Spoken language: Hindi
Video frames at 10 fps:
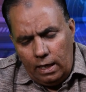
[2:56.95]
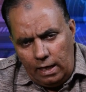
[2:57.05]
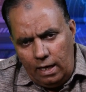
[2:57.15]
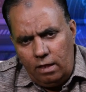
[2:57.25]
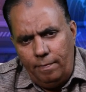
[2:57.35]

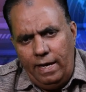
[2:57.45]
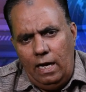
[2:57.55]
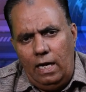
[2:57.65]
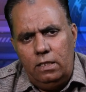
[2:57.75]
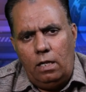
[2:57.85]
अदालत में
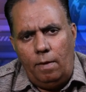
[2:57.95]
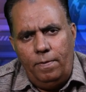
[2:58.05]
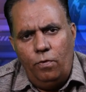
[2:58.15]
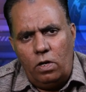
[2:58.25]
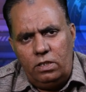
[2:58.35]
आज
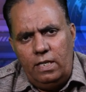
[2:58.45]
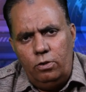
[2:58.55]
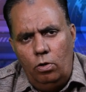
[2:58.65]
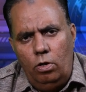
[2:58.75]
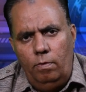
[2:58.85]
थ्रापी वक्स के
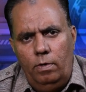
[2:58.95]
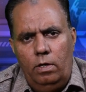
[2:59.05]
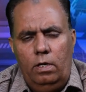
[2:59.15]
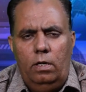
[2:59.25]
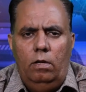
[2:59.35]
जो
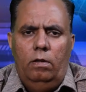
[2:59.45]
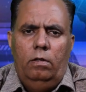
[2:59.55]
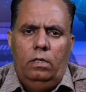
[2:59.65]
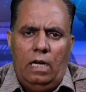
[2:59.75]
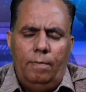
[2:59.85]

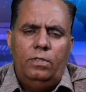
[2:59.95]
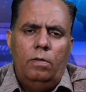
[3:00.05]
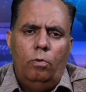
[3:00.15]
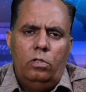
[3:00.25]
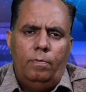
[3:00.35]
नामजद
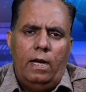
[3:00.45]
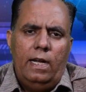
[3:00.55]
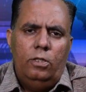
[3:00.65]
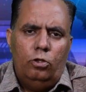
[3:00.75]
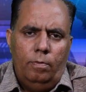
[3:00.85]
मुलजमान
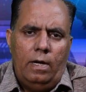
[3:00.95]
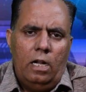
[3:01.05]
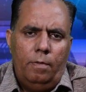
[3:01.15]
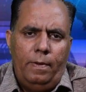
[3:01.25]
हैं जो ज़मानत